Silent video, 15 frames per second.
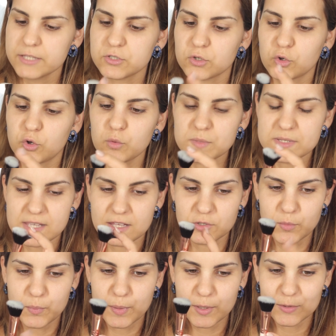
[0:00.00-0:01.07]
Então,
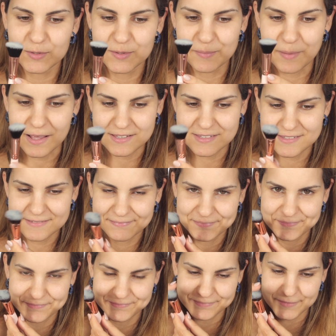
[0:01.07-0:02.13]
começando pelo de base,
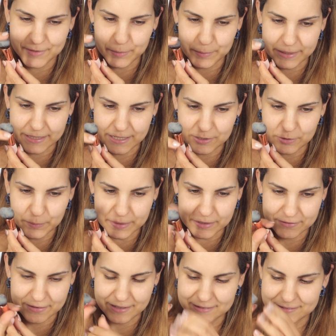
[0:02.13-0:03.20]
não brinquem
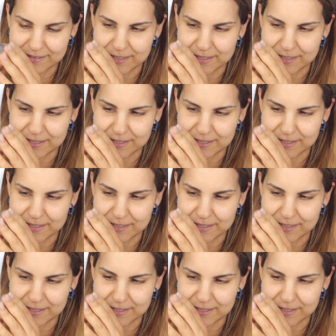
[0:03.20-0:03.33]
comigo, né?